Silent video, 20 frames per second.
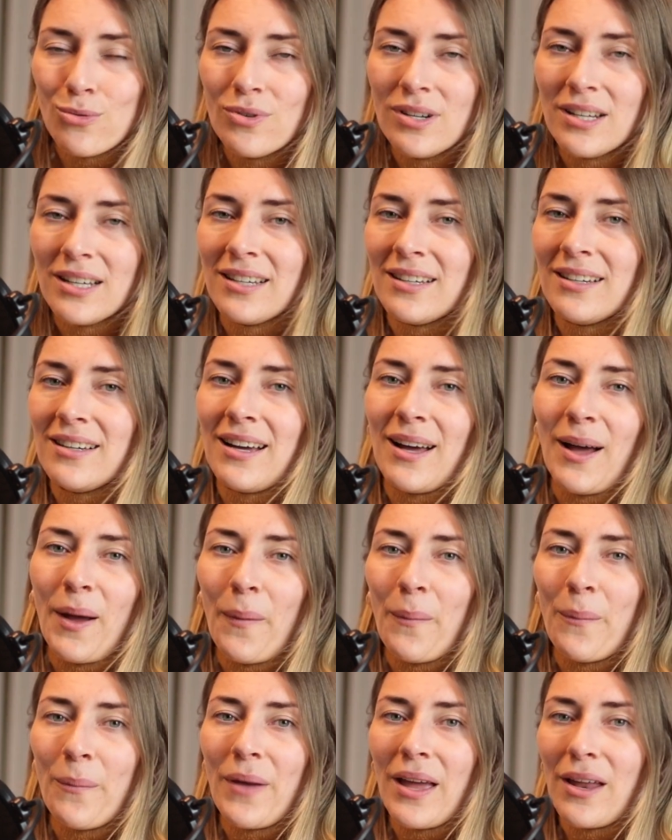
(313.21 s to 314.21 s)
coole
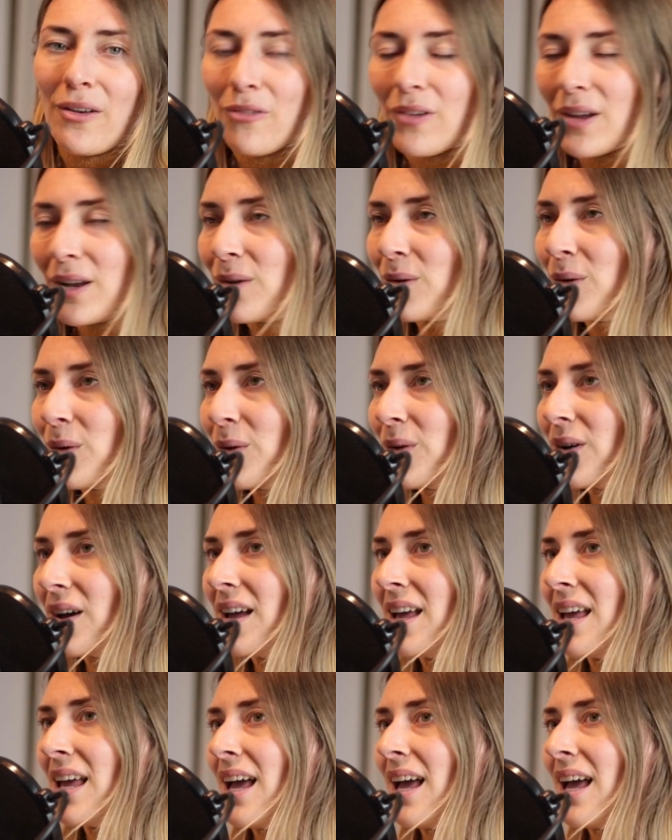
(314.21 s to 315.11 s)
ähm, Entwicklung.